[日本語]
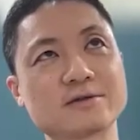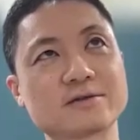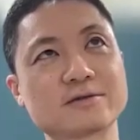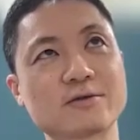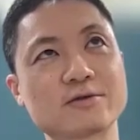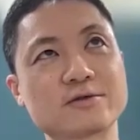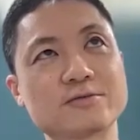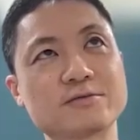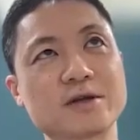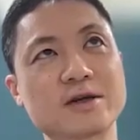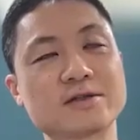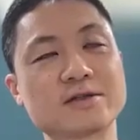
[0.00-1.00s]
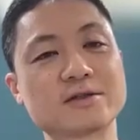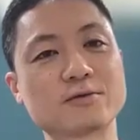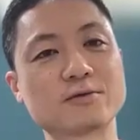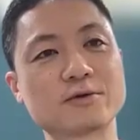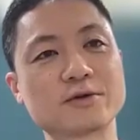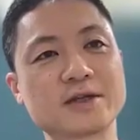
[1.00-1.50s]
術の
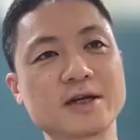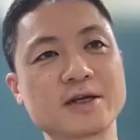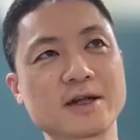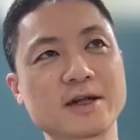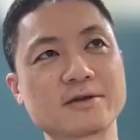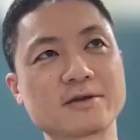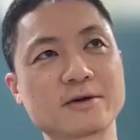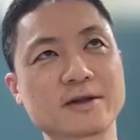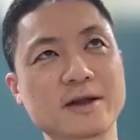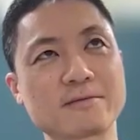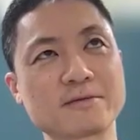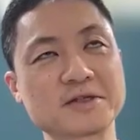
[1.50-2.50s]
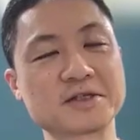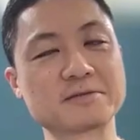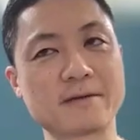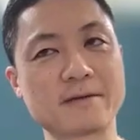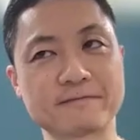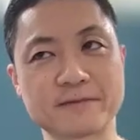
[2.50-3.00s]
シミュレーションをしていたっていうのが多分一
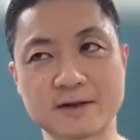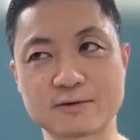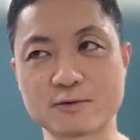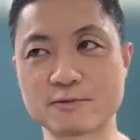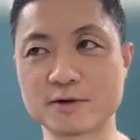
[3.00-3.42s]
番だと思う。